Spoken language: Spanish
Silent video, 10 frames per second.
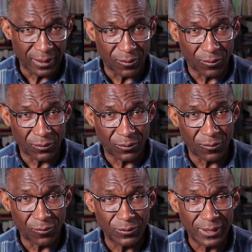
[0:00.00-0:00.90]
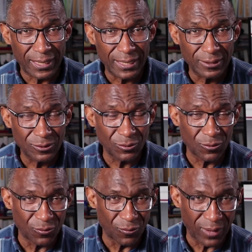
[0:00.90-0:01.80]
cogió un quinto
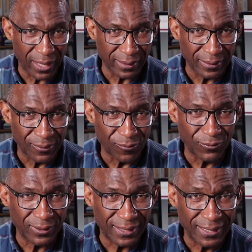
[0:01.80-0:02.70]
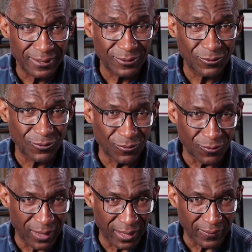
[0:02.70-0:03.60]
lugar, un quinto
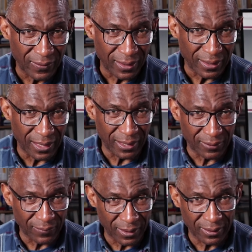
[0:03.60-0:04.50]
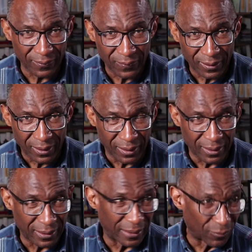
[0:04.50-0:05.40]
lugar. Y a nivel,
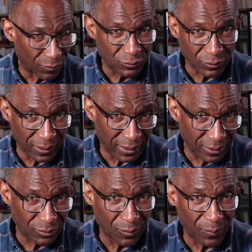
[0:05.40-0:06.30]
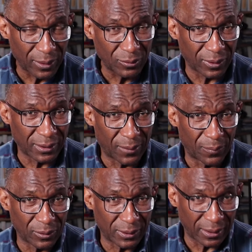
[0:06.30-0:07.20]
eh, incluso en estos momentos, que el
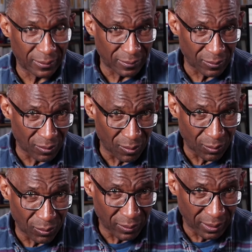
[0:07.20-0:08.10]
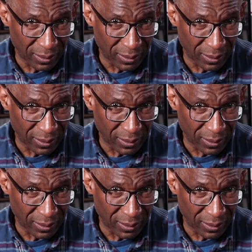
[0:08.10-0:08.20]
deporte, como eh,